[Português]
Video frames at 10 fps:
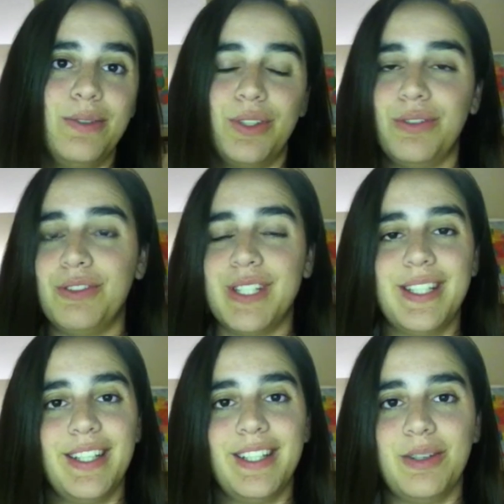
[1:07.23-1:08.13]
Eu não vou
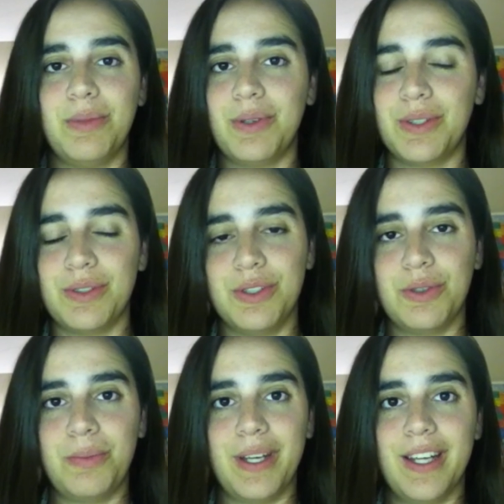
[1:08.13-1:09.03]
estender o meu ano de
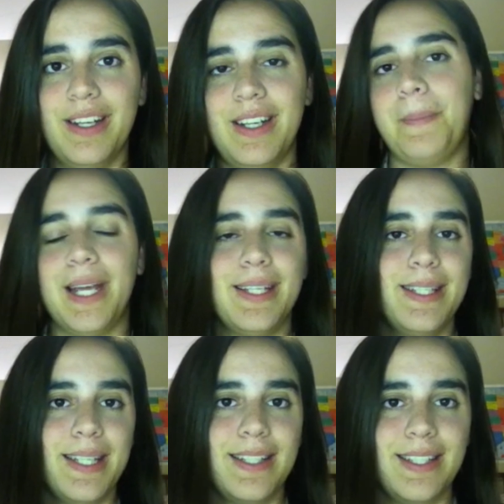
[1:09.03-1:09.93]
au pair,
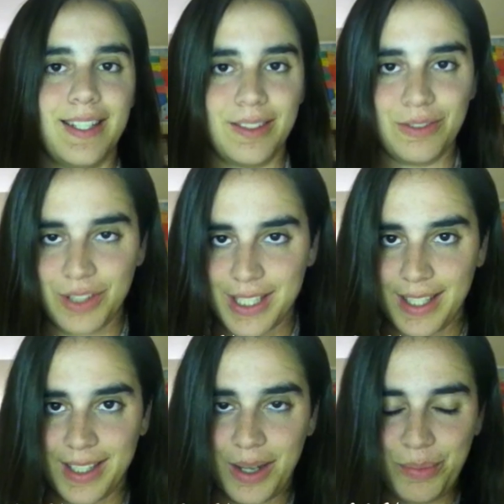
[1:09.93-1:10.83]
mas assim, não vou
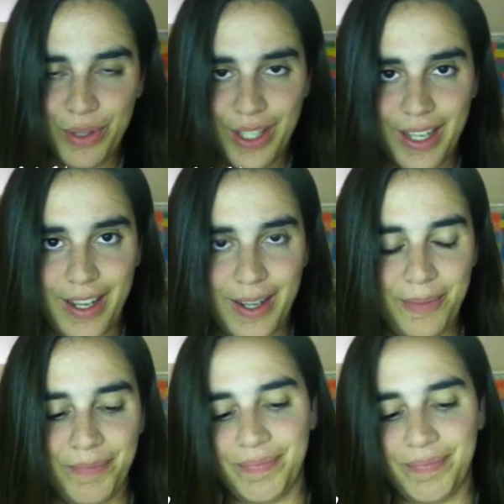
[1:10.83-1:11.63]
estender porque